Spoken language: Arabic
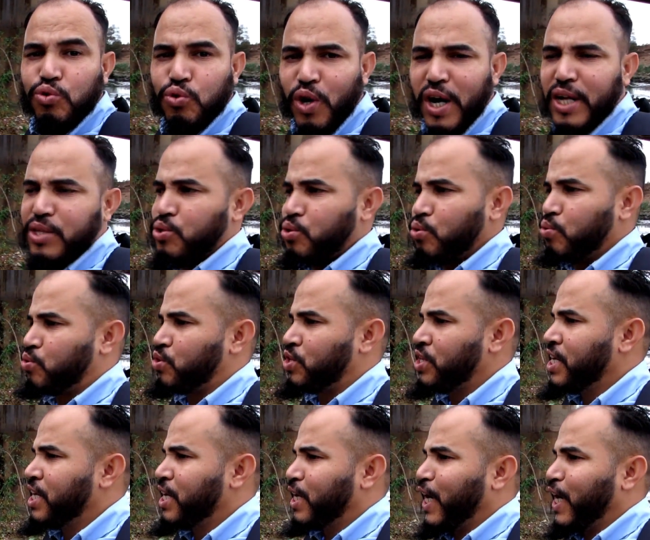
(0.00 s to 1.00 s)
واتسوس
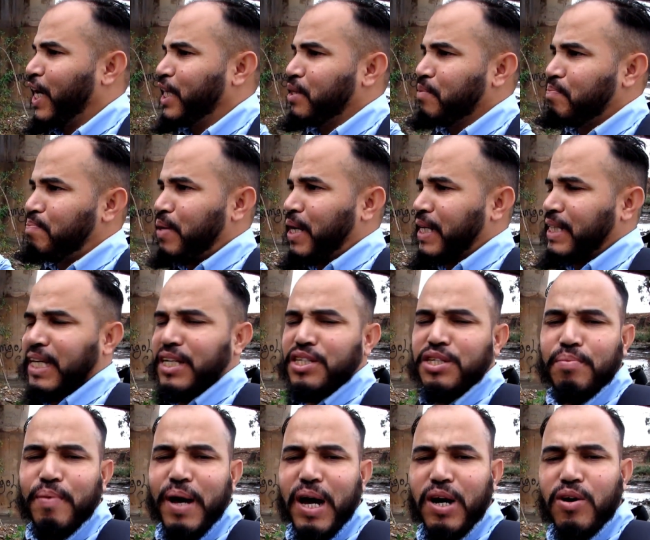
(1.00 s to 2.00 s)
غادي
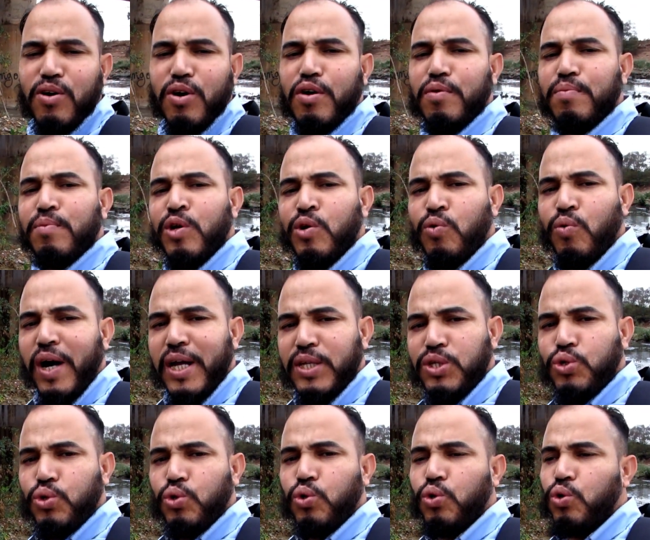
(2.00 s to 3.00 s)
نبارطاجي معكم
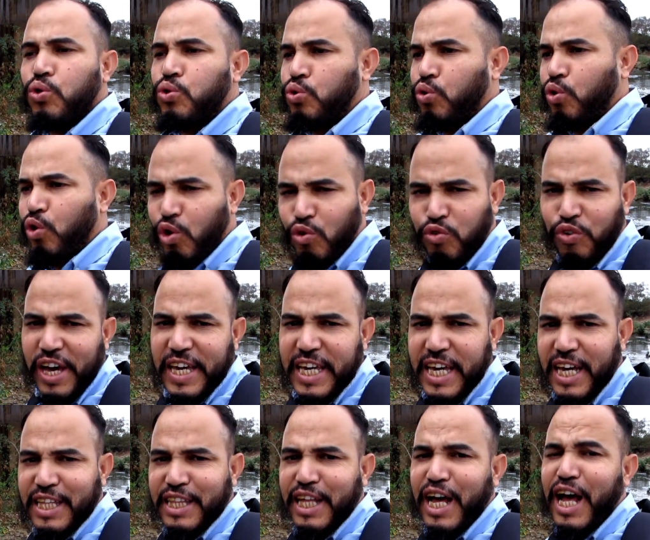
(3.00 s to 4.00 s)
واتسوس
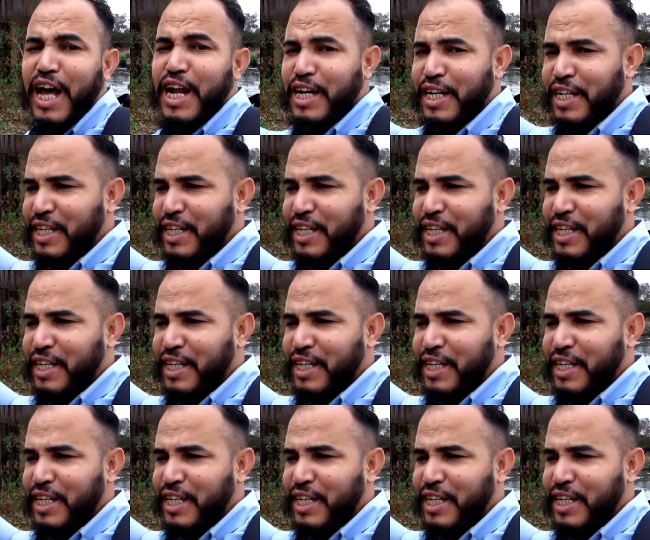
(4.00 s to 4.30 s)
والفيضان